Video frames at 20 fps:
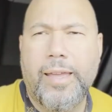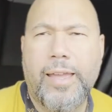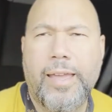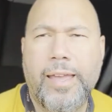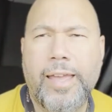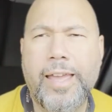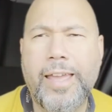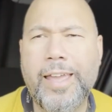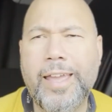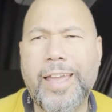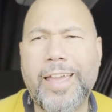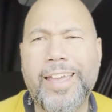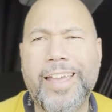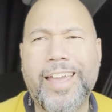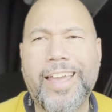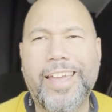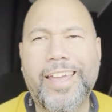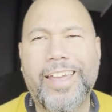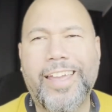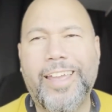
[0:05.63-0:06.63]
Hey, hey, hey,
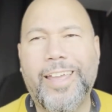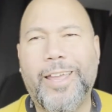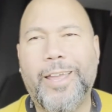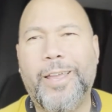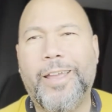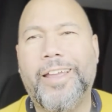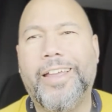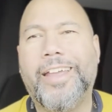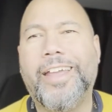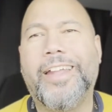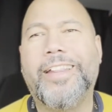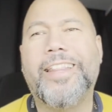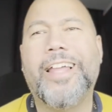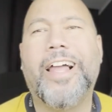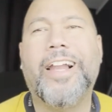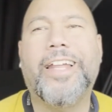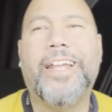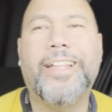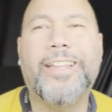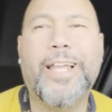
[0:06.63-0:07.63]
hey, ¿qué
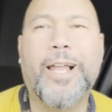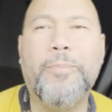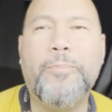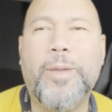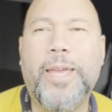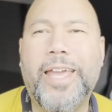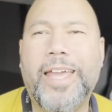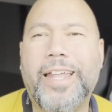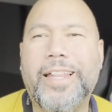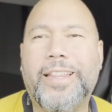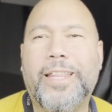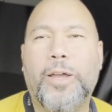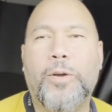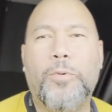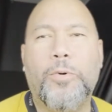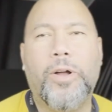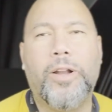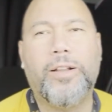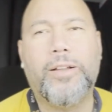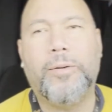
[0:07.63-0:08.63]
tal, qué tal mi gente?
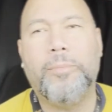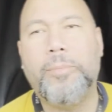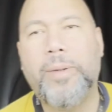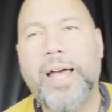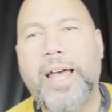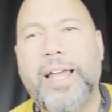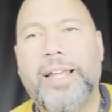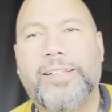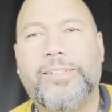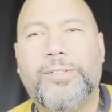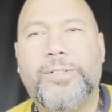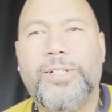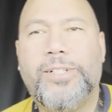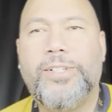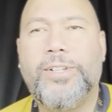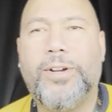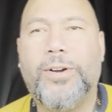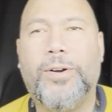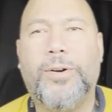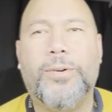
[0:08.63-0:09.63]
Welcome back to the
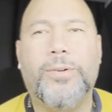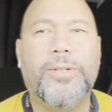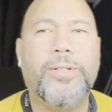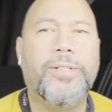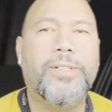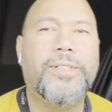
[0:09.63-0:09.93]
show.